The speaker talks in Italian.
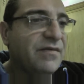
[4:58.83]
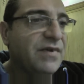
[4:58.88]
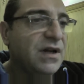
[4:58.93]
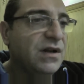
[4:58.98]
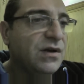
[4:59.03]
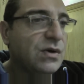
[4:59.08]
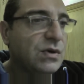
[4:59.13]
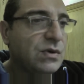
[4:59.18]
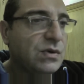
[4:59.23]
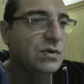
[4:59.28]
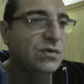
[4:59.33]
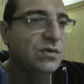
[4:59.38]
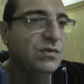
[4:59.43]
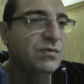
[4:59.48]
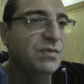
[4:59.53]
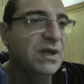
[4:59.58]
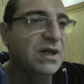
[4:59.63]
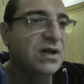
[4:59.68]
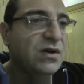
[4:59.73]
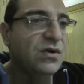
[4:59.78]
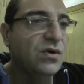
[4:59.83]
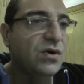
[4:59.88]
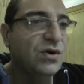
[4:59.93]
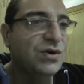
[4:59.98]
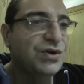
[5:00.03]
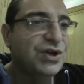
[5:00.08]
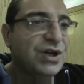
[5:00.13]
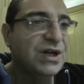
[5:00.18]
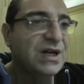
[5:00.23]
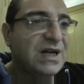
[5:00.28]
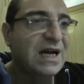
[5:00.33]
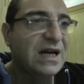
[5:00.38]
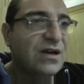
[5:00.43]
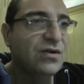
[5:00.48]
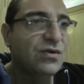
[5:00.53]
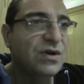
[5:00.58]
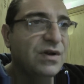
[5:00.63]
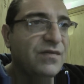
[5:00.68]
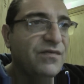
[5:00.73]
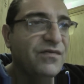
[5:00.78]
vi dico subito, ho
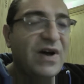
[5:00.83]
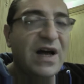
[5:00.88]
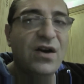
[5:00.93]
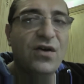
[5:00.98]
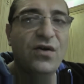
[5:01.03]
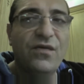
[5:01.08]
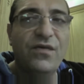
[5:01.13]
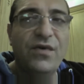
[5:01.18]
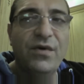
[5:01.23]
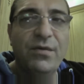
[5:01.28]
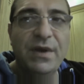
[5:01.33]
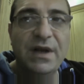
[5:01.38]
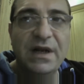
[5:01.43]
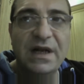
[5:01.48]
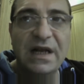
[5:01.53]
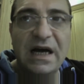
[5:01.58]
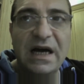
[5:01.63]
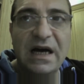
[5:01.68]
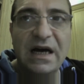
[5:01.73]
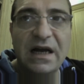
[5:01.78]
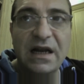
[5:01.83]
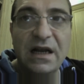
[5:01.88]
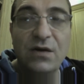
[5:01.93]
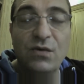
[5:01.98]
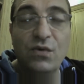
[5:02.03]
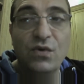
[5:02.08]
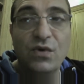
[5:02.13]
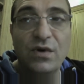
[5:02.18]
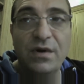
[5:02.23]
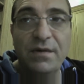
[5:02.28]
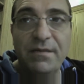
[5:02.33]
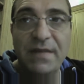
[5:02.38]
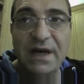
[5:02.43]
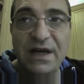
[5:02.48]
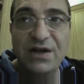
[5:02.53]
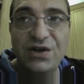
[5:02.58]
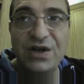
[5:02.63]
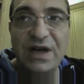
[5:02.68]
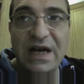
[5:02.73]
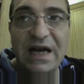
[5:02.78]
cercato di farlo vomitare tutto il
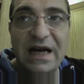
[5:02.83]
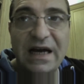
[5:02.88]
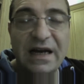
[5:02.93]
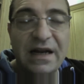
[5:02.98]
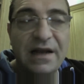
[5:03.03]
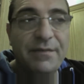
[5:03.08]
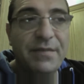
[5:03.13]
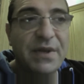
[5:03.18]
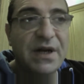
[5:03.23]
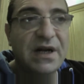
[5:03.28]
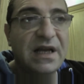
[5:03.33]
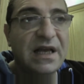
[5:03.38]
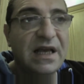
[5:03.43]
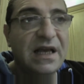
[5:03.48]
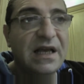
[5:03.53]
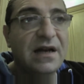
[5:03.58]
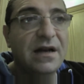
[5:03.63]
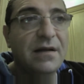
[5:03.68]
mangiare perché è